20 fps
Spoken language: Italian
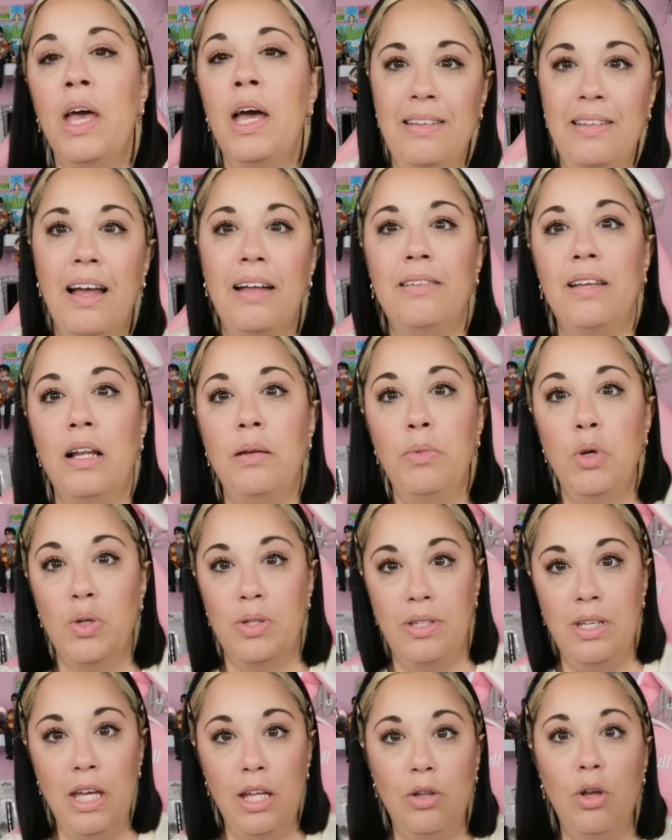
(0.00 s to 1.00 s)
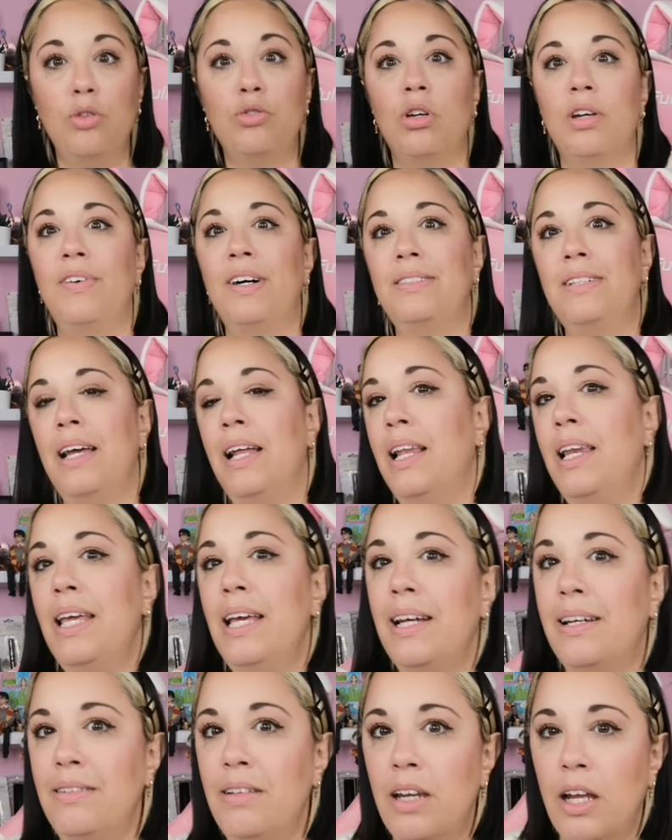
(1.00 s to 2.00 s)
Visitate il mio sito, trovate il
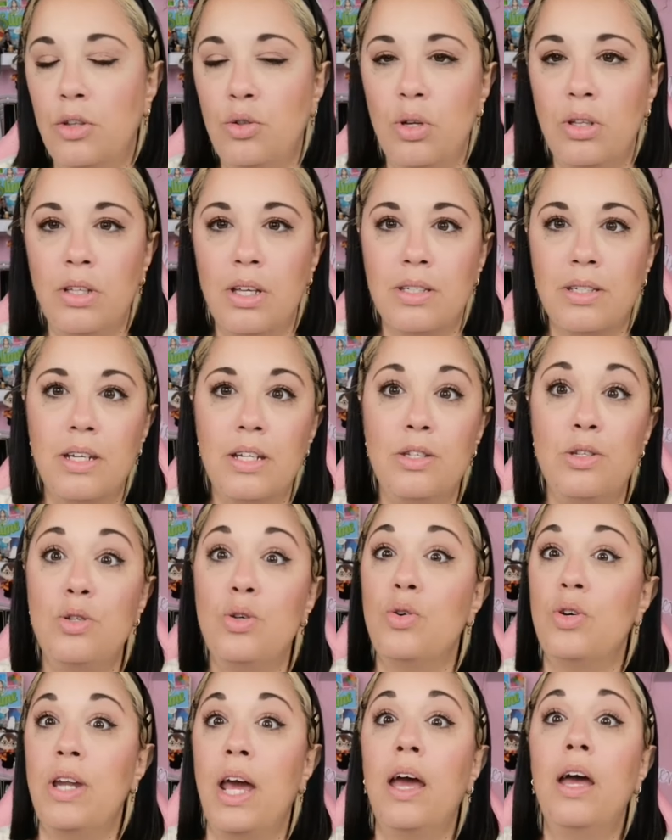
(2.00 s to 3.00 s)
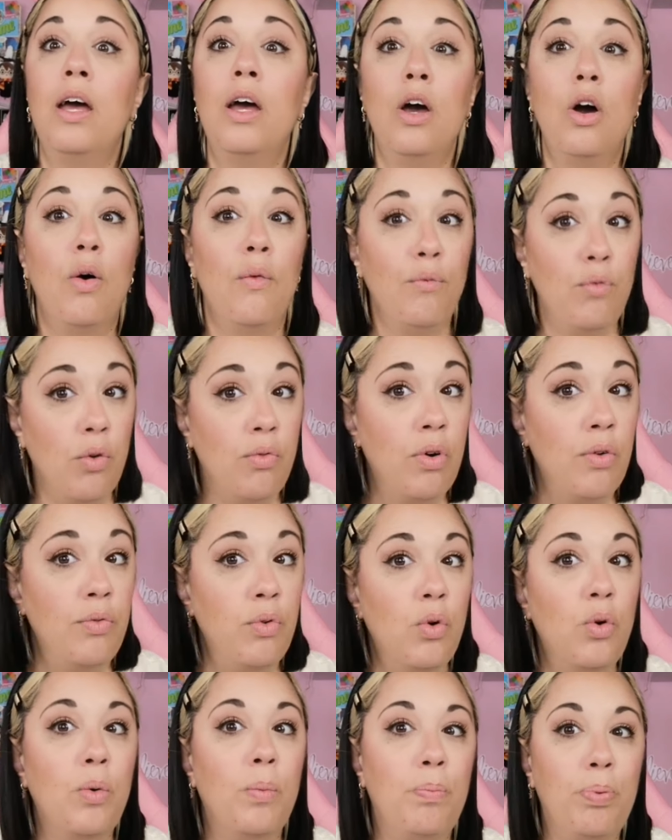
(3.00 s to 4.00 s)
link diretto in descrizione
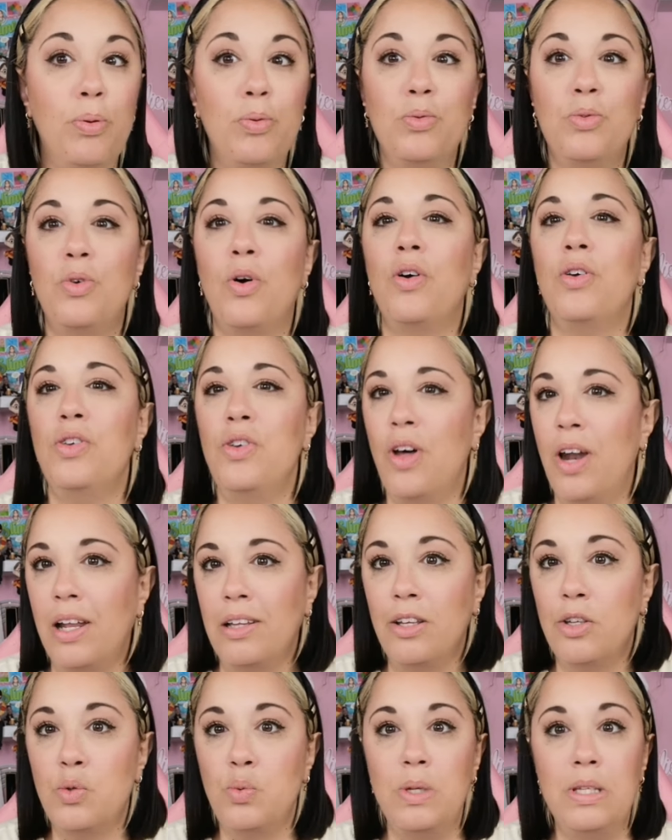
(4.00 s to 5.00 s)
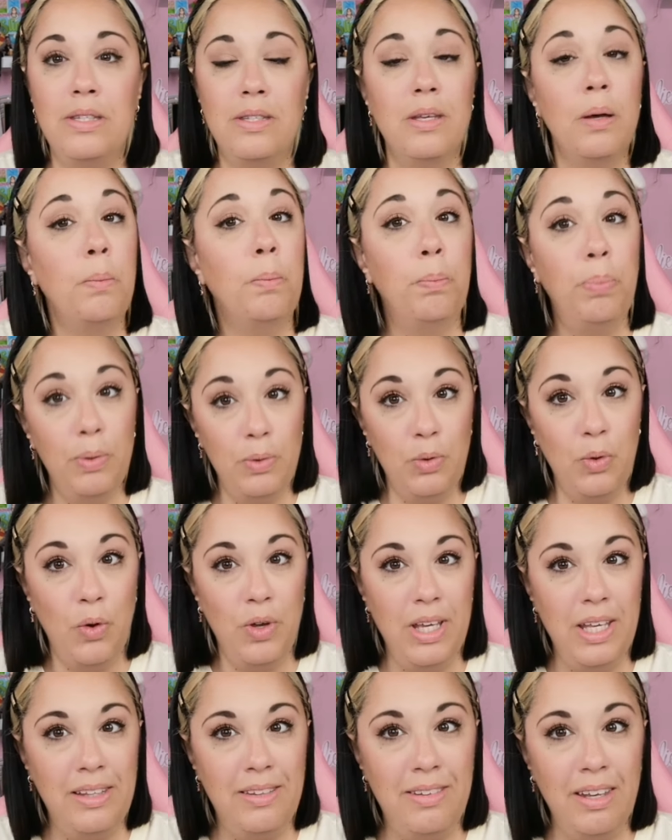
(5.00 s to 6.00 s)

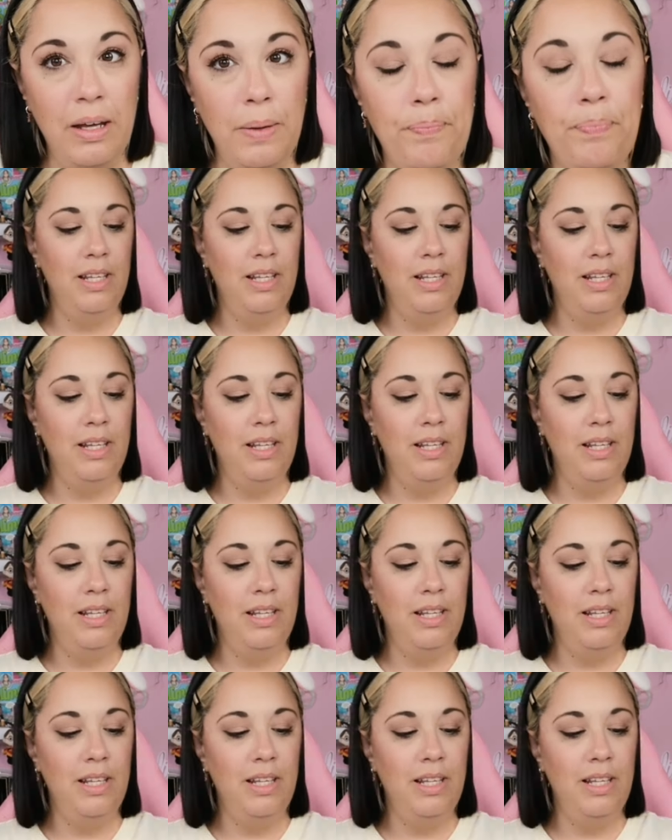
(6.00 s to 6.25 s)
www.yolandaswitz.it.